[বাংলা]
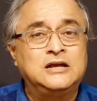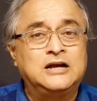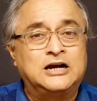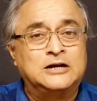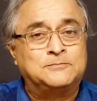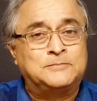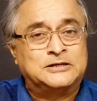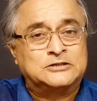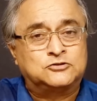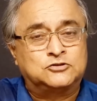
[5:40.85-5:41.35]

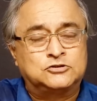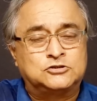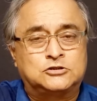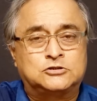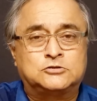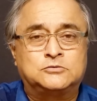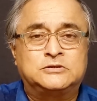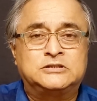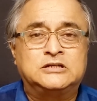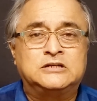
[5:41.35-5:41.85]
আর পার্থ
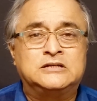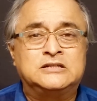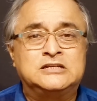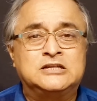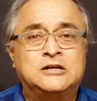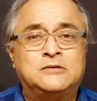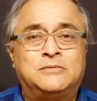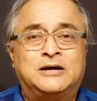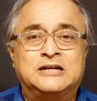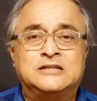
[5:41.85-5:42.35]
চট্টোপাধ্যায়
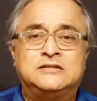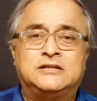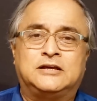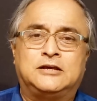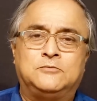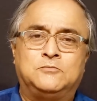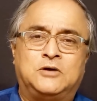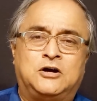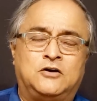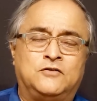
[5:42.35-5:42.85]
নিজের বাড়িতে
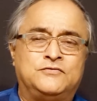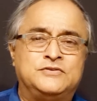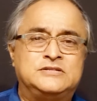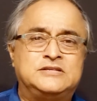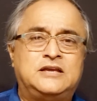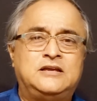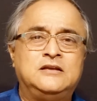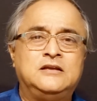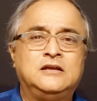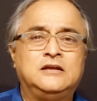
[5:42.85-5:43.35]
কিংবা অফিসে